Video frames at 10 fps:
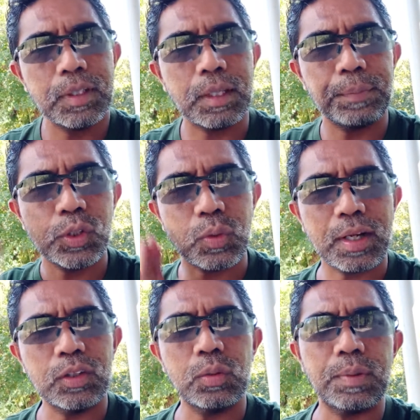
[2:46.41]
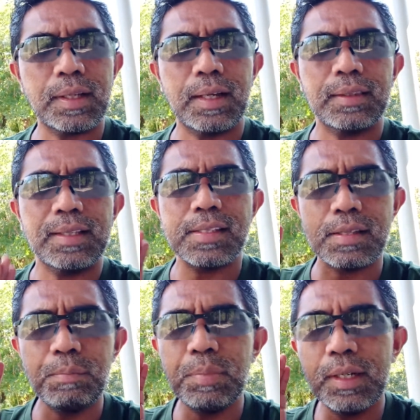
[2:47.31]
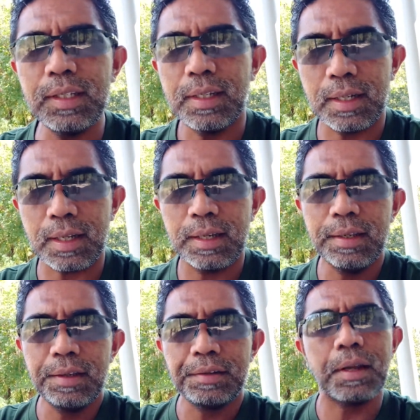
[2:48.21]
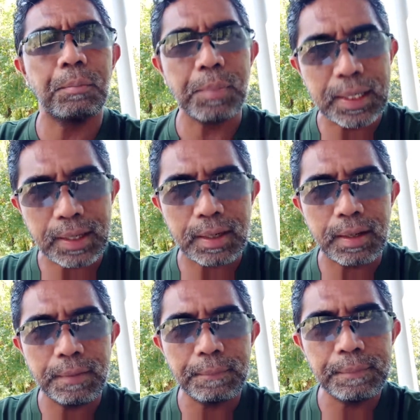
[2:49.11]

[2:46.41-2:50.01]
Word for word: Tetapi suara itu berkata, "Sembelihlah dan makanlah."